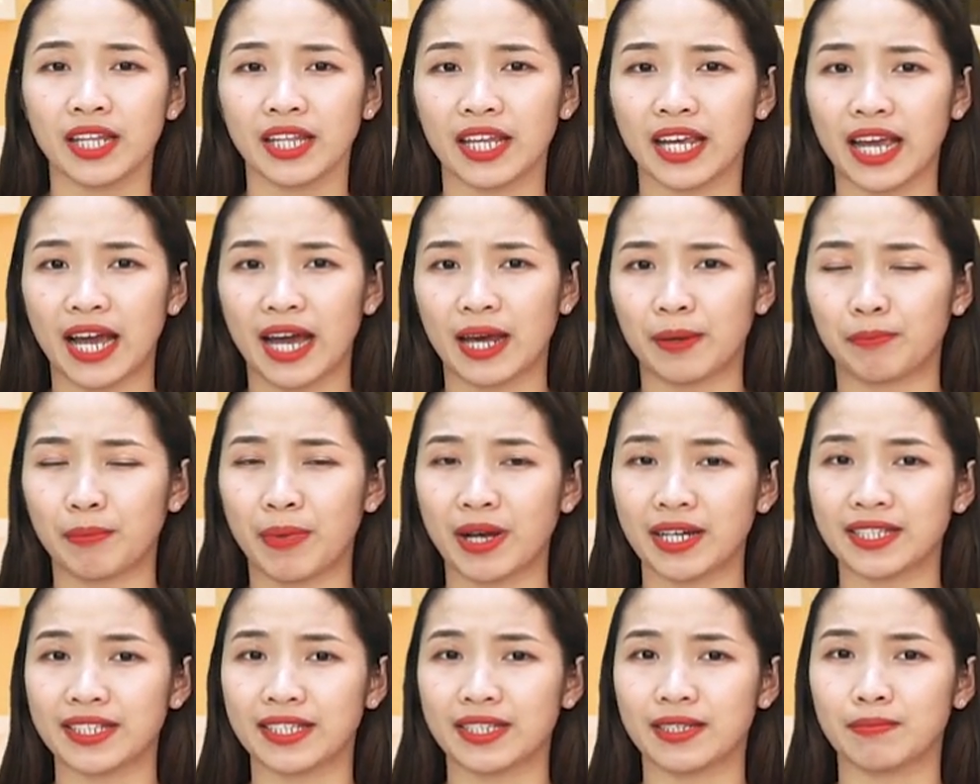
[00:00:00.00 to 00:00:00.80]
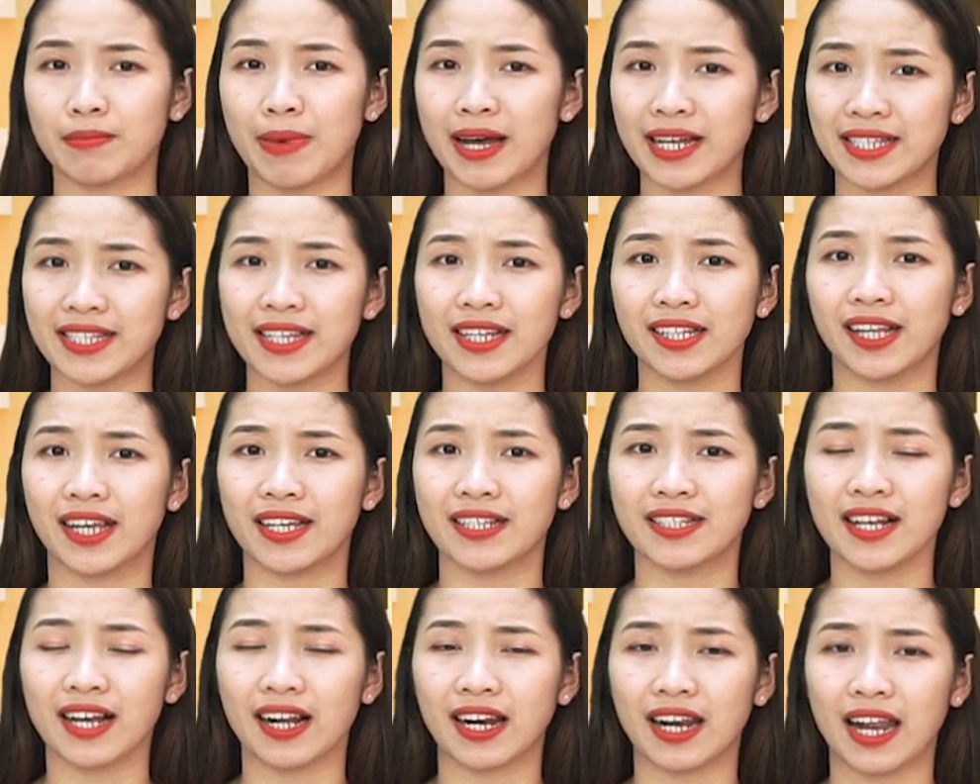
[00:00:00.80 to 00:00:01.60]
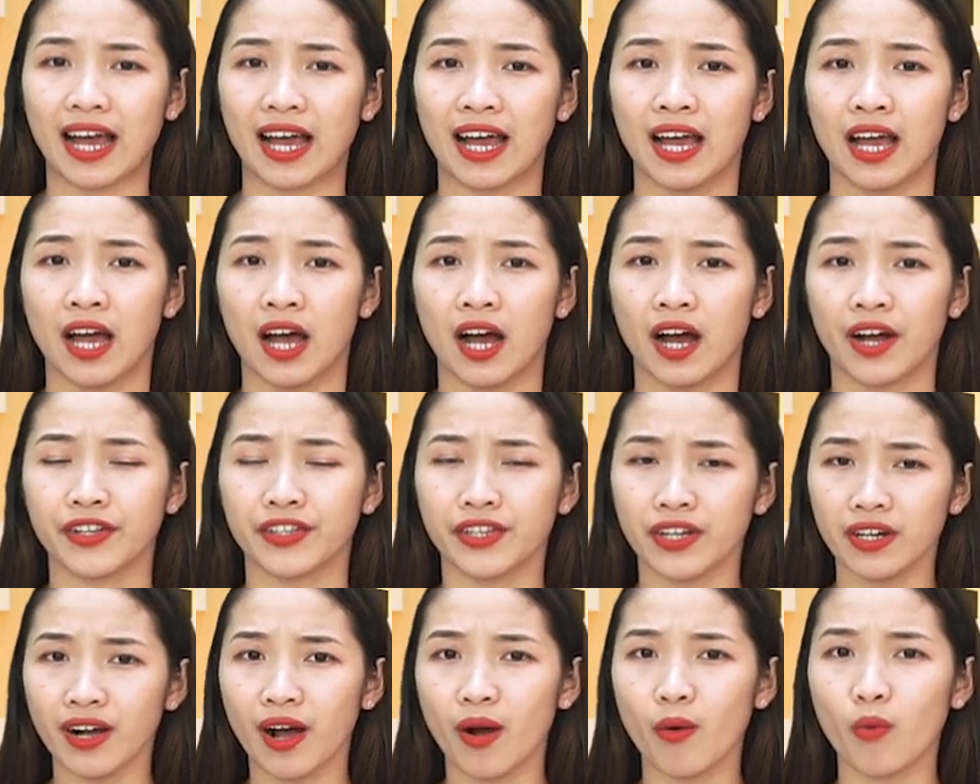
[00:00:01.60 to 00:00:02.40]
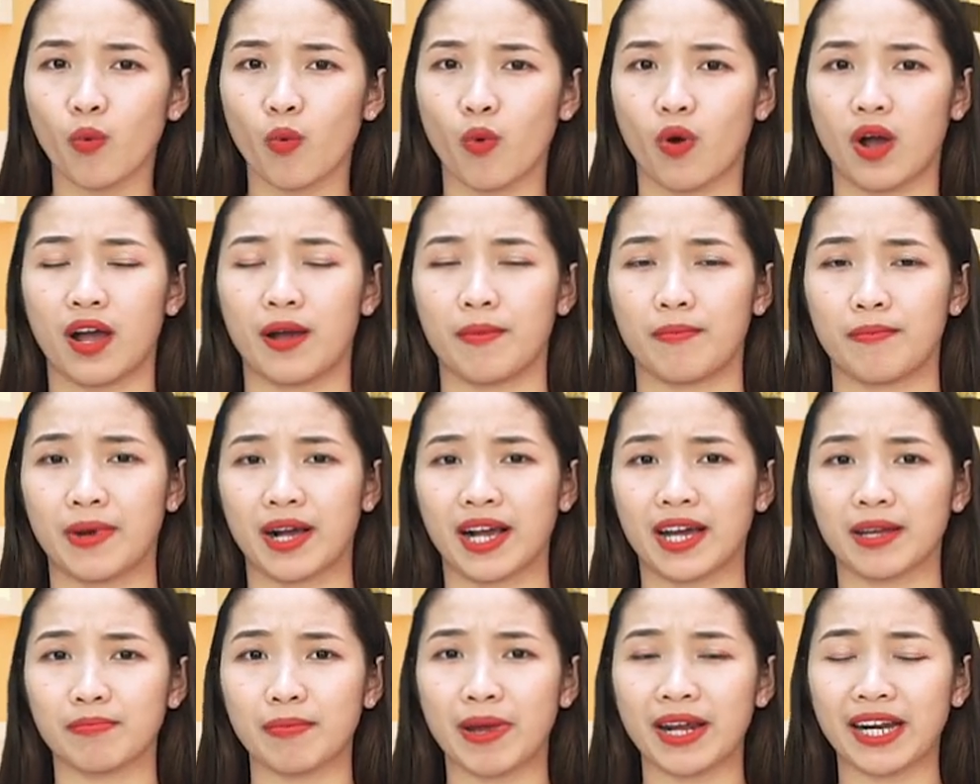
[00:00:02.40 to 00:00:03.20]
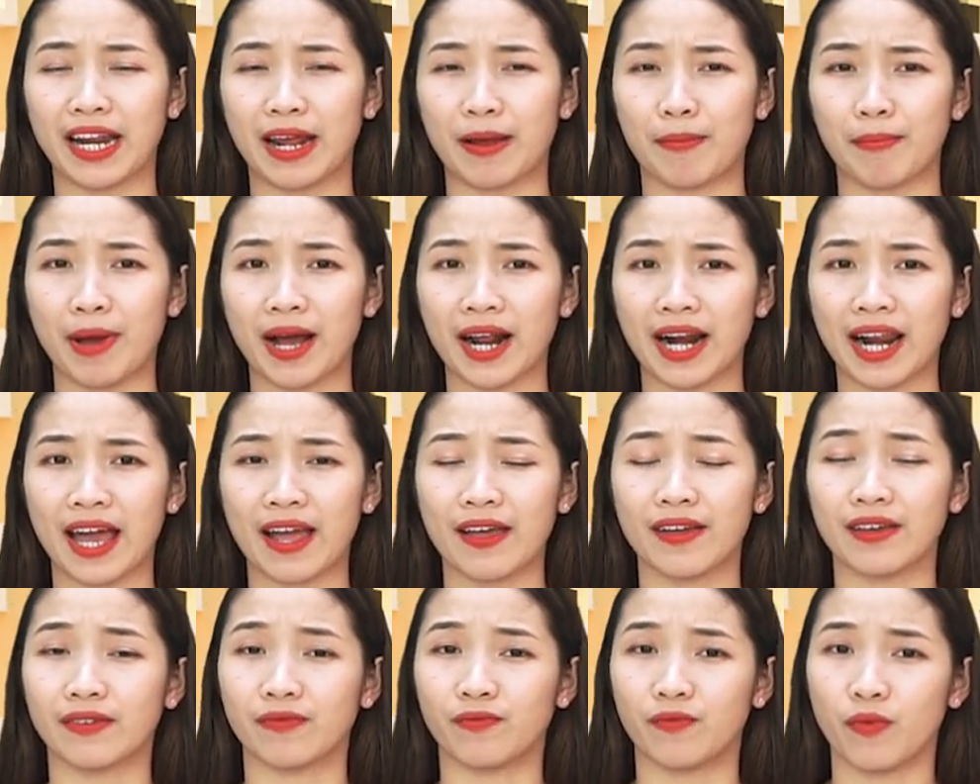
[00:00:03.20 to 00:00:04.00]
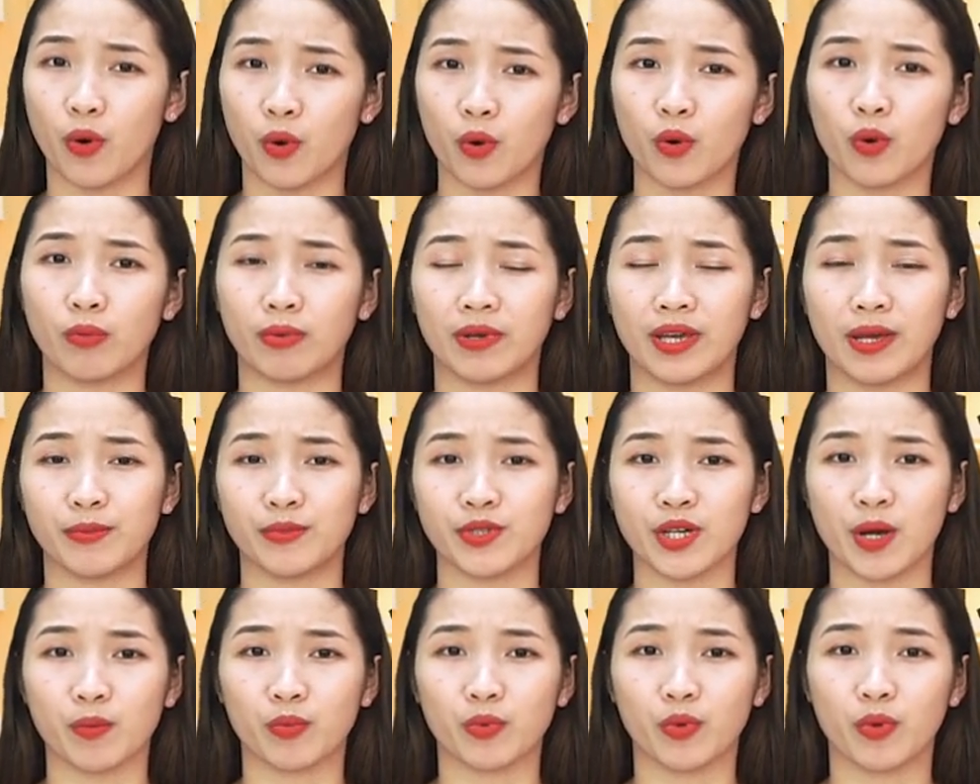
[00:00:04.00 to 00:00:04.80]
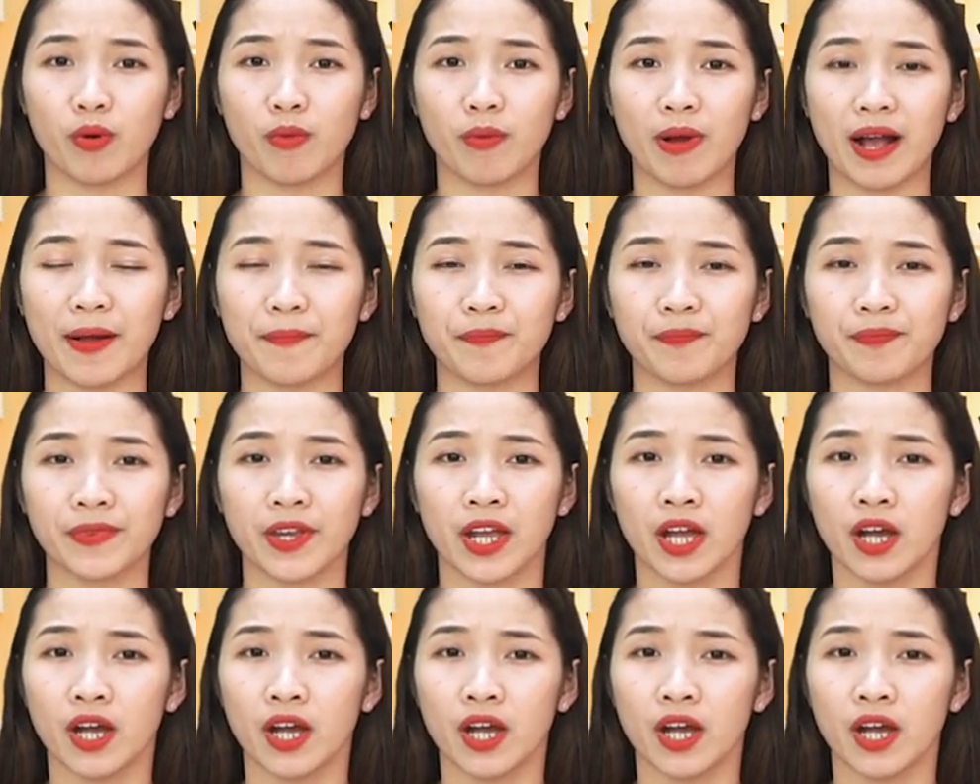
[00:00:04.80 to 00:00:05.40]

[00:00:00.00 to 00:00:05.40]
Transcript: thì hẳn bạn bạn sẽ thấy rằng là ở những hậu quả mà căn bệnh này mang lại vô cùng nghiêm trọng, đúng không ạ?